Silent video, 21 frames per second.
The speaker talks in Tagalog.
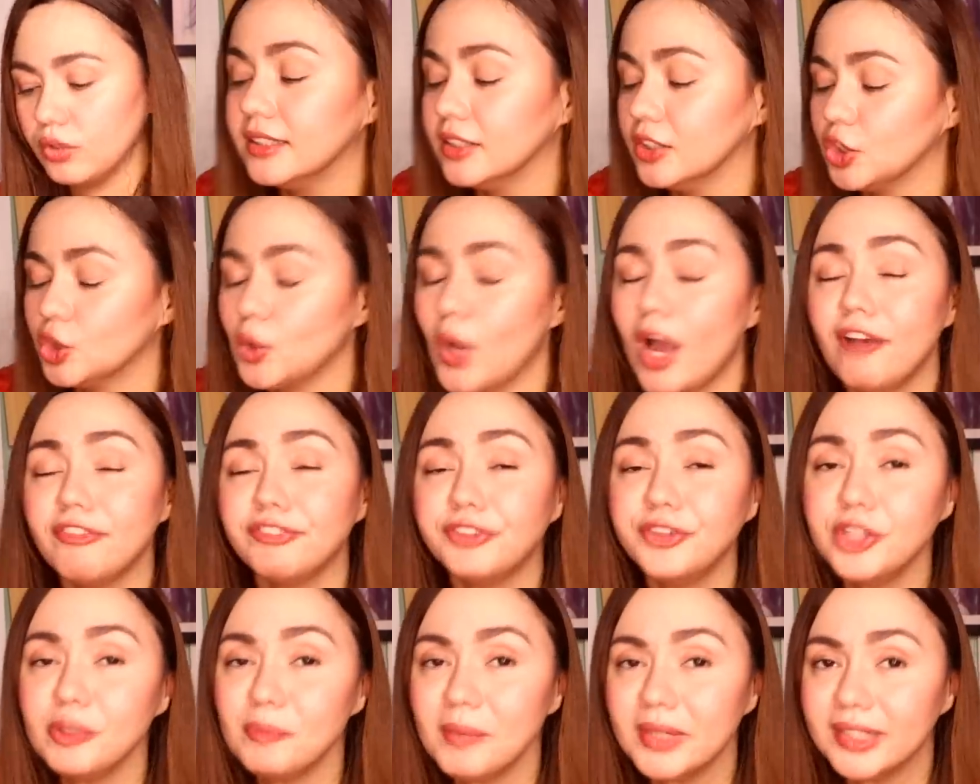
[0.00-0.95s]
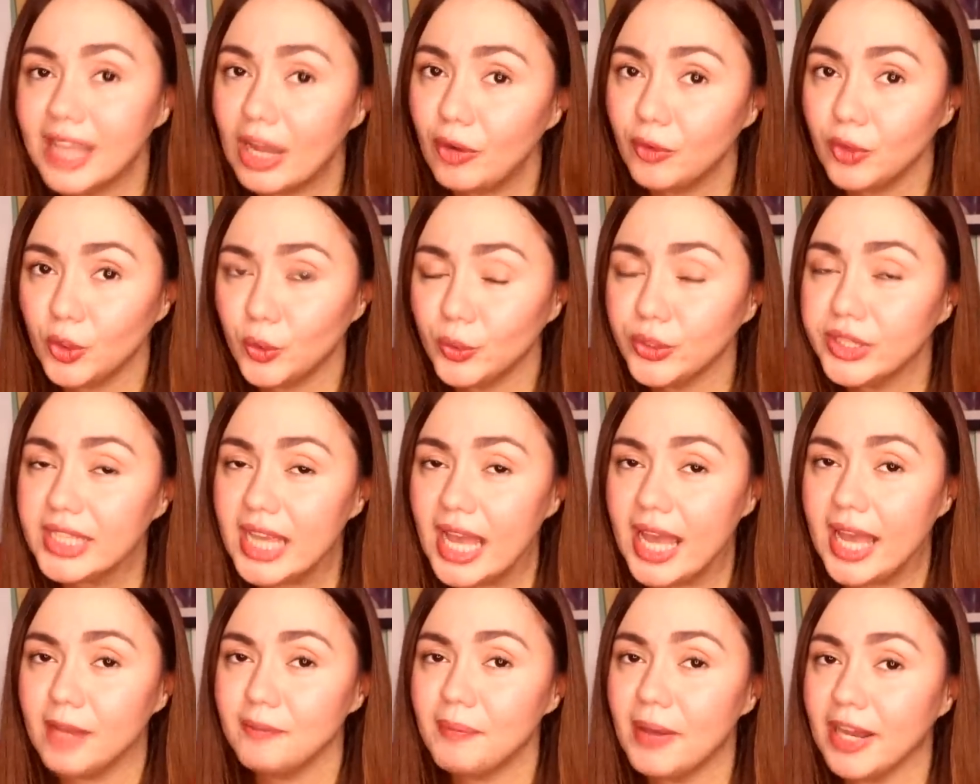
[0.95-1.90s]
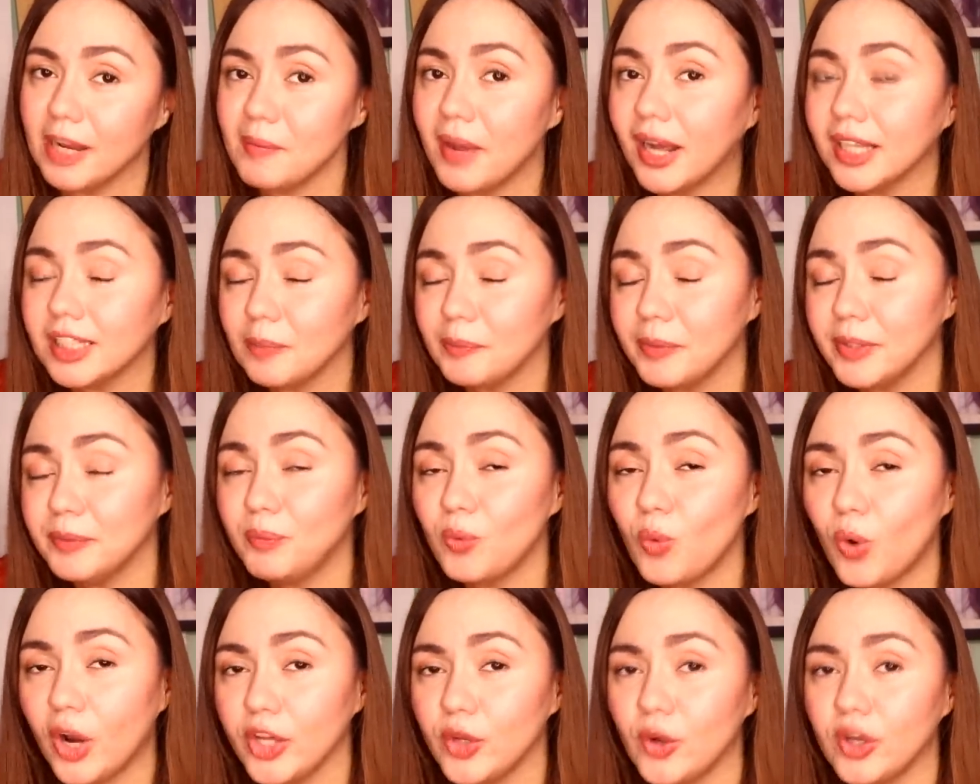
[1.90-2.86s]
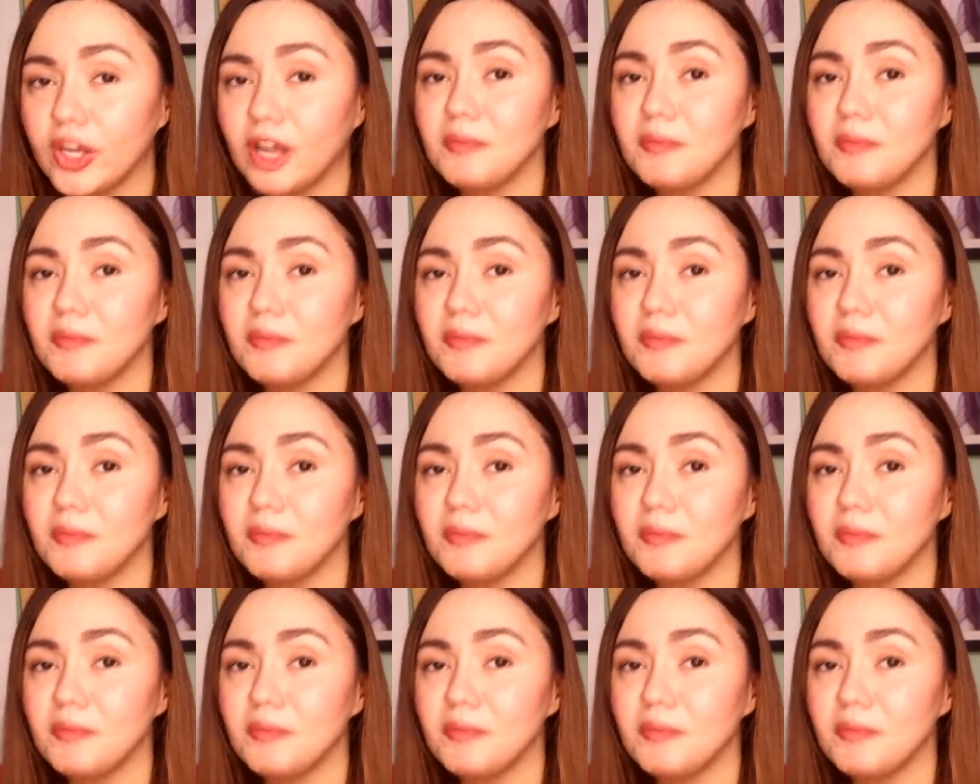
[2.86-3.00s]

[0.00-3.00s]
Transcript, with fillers: So, after nyo mag-download yan, para makatipid po kayo,